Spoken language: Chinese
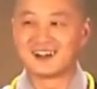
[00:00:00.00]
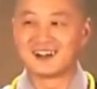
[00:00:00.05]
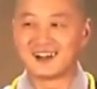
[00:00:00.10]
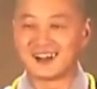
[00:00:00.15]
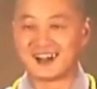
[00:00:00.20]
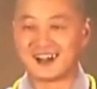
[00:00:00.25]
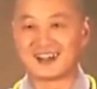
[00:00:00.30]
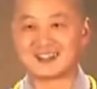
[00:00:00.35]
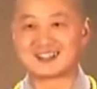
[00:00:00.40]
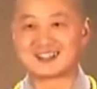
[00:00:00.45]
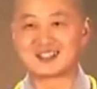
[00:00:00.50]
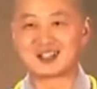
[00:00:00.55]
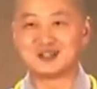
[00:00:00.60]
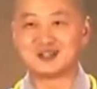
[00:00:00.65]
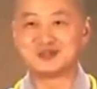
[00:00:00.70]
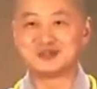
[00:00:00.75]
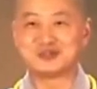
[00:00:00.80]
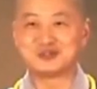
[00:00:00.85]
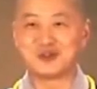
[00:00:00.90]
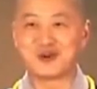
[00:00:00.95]
哎呀，这个
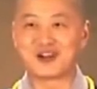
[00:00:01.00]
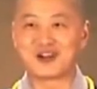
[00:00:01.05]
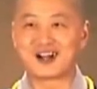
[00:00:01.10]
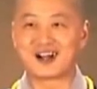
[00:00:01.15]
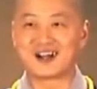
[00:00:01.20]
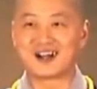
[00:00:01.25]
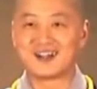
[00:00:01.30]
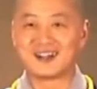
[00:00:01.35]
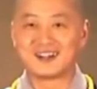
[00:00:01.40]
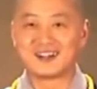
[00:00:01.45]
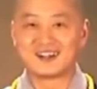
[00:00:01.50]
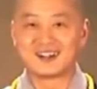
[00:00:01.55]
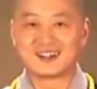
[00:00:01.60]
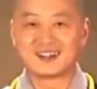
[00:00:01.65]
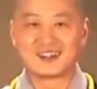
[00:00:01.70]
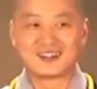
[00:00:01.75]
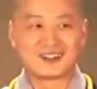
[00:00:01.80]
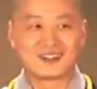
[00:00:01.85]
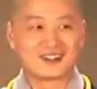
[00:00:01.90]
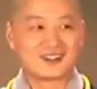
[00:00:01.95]
富翁啊，
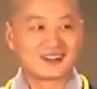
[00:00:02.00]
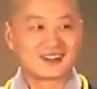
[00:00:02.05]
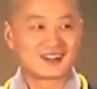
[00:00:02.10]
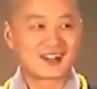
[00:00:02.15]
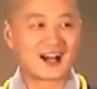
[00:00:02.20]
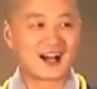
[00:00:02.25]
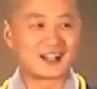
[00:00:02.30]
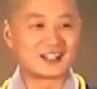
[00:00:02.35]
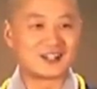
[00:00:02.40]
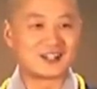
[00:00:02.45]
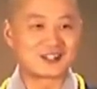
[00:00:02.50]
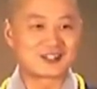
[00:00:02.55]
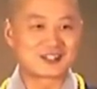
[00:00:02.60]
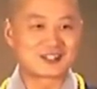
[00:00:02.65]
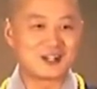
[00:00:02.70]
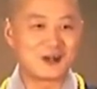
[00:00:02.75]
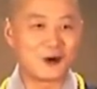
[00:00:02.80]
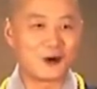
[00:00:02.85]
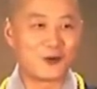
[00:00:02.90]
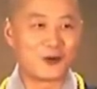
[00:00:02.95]
看到
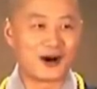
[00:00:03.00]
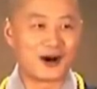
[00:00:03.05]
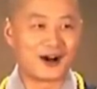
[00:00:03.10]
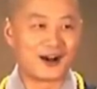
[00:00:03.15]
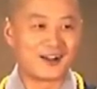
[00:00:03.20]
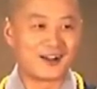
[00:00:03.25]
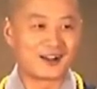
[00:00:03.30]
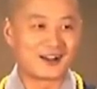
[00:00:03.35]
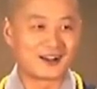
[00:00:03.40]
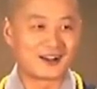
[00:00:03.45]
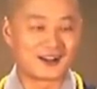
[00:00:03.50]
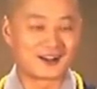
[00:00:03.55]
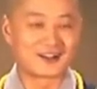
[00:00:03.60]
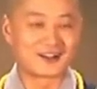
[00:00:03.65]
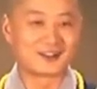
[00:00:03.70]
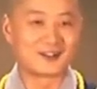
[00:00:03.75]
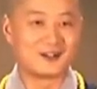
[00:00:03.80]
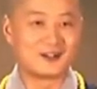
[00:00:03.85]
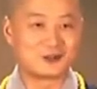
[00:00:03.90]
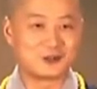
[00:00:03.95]
之后啊，
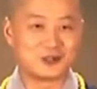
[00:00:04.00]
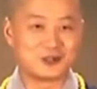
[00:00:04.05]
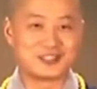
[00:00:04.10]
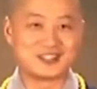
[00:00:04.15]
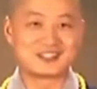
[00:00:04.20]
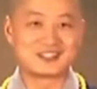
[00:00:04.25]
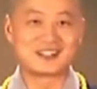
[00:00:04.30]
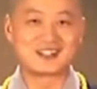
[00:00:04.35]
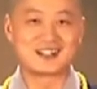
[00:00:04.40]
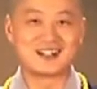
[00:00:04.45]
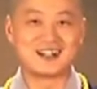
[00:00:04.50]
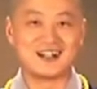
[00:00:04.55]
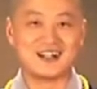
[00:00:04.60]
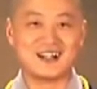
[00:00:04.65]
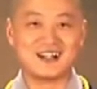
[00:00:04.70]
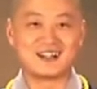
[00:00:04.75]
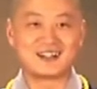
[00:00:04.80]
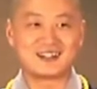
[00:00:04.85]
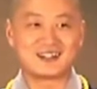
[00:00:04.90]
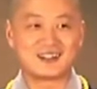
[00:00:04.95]
觉得这个
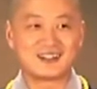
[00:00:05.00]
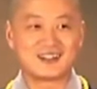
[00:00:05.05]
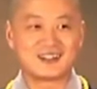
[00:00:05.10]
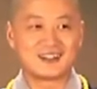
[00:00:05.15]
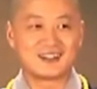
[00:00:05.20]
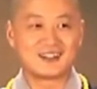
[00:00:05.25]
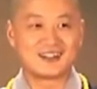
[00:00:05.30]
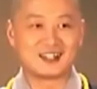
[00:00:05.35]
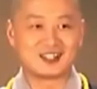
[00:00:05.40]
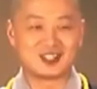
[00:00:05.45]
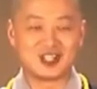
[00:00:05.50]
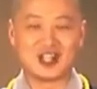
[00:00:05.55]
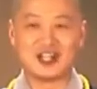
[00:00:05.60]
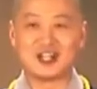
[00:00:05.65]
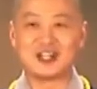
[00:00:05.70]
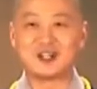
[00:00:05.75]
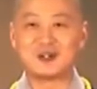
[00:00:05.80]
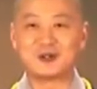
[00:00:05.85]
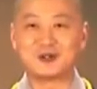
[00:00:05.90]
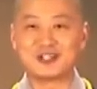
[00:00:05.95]
人也
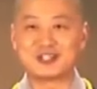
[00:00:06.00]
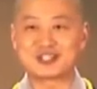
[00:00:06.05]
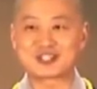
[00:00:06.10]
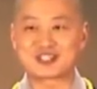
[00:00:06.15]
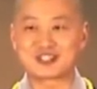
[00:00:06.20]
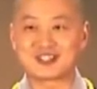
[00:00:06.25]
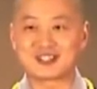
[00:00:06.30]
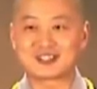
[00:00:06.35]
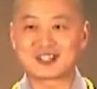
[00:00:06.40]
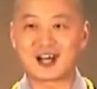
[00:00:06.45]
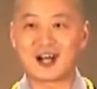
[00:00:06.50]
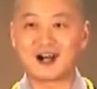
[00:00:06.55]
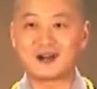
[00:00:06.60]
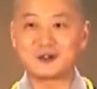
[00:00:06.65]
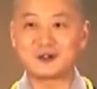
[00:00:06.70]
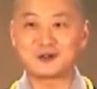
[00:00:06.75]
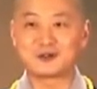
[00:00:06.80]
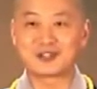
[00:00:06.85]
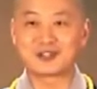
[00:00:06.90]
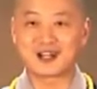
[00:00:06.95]
挺有意思。他
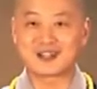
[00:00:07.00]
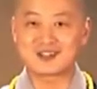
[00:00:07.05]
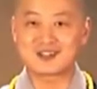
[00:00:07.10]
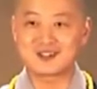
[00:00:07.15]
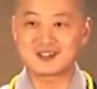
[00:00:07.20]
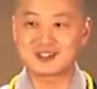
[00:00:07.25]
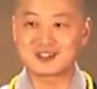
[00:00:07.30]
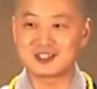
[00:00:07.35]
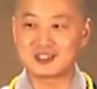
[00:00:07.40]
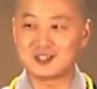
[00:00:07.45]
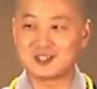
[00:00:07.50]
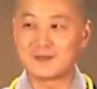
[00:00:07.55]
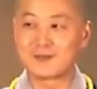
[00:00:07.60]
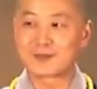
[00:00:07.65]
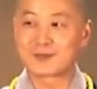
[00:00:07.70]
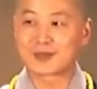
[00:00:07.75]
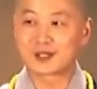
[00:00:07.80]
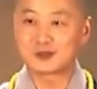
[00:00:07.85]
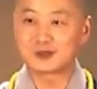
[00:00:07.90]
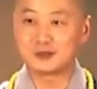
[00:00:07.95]
用他自己
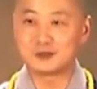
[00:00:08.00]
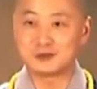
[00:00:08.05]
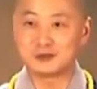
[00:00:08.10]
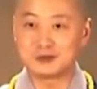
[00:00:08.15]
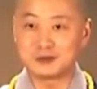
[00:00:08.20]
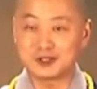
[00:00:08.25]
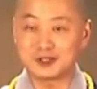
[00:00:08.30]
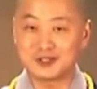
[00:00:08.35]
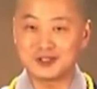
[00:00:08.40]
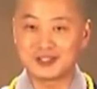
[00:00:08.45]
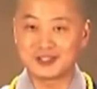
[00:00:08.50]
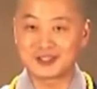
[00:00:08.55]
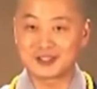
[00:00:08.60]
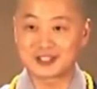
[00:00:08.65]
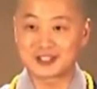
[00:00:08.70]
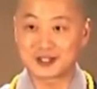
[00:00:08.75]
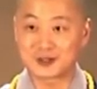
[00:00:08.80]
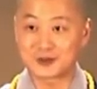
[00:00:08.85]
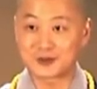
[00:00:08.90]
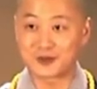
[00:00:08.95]
独特的
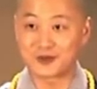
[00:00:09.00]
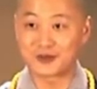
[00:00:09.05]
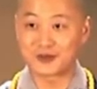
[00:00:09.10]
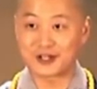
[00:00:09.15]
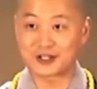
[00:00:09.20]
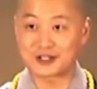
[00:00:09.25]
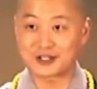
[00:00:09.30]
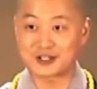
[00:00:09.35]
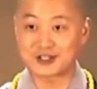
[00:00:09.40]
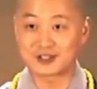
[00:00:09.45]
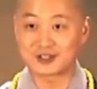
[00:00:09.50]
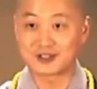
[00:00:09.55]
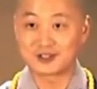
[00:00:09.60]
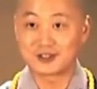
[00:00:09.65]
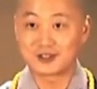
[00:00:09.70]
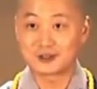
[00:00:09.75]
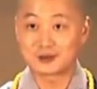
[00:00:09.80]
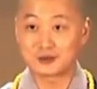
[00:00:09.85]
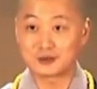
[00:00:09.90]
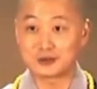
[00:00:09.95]
生活方式
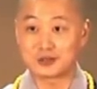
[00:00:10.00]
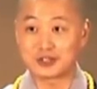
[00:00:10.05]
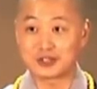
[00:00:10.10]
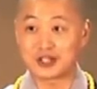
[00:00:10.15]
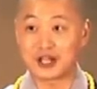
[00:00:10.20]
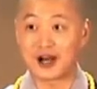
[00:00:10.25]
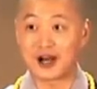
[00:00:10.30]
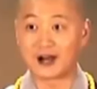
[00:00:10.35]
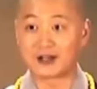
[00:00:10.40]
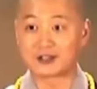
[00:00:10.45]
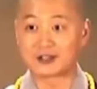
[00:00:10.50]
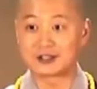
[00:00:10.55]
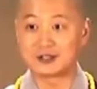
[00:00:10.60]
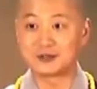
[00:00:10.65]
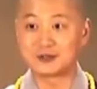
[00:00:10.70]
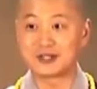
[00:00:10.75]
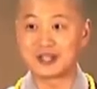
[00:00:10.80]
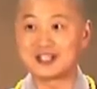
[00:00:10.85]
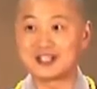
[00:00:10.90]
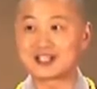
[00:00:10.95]
去享
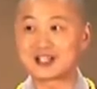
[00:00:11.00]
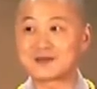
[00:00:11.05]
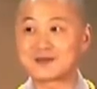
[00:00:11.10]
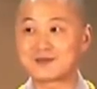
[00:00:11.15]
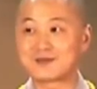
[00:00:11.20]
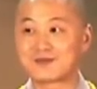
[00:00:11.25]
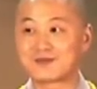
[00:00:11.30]
受人生，